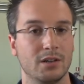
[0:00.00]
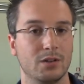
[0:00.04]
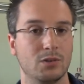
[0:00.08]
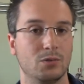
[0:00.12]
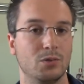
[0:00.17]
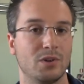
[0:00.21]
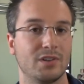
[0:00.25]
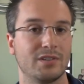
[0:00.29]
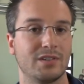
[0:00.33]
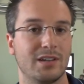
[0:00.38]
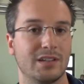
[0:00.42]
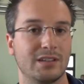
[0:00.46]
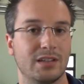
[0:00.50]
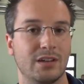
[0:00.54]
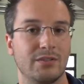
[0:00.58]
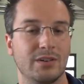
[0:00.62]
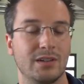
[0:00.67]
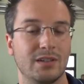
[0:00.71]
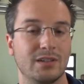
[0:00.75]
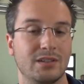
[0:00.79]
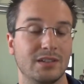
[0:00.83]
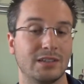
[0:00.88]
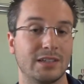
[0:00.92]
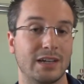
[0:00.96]
2 7 a
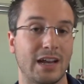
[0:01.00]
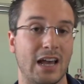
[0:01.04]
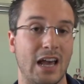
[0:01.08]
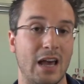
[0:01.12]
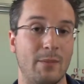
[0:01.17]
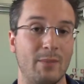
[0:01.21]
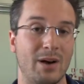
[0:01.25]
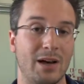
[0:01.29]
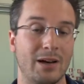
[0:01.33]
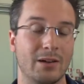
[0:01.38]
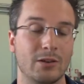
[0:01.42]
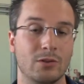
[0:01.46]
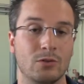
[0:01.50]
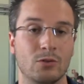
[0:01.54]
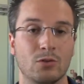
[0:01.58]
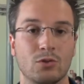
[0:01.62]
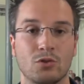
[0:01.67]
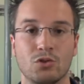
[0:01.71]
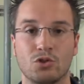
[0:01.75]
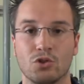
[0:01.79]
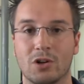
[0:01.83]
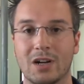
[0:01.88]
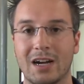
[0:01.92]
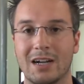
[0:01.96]
23, ma
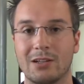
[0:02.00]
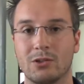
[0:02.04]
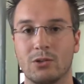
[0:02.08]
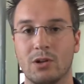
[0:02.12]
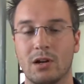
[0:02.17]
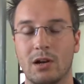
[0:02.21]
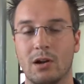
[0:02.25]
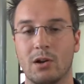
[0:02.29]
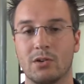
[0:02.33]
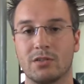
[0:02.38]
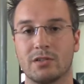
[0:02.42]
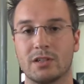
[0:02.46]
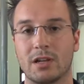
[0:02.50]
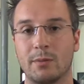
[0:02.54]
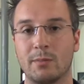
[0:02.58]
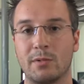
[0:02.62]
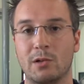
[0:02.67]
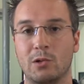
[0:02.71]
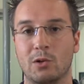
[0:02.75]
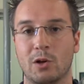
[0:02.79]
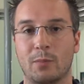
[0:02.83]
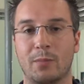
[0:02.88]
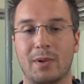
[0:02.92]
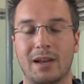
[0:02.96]
non giocando la nostra
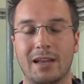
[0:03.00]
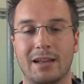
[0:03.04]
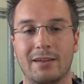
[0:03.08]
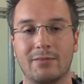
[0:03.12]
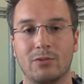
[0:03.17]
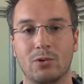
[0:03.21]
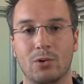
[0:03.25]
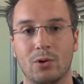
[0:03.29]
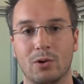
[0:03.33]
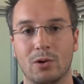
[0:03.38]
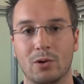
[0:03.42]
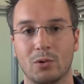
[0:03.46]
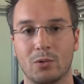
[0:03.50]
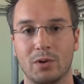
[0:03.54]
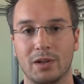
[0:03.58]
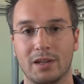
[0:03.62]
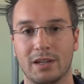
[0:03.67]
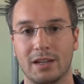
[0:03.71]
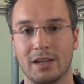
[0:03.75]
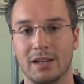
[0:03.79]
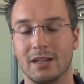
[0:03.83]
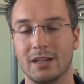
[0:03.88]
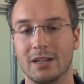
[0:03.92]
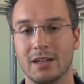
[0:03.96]
miglior pallavolo,
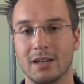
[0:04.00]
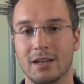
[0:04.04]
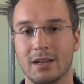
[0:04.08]
quindi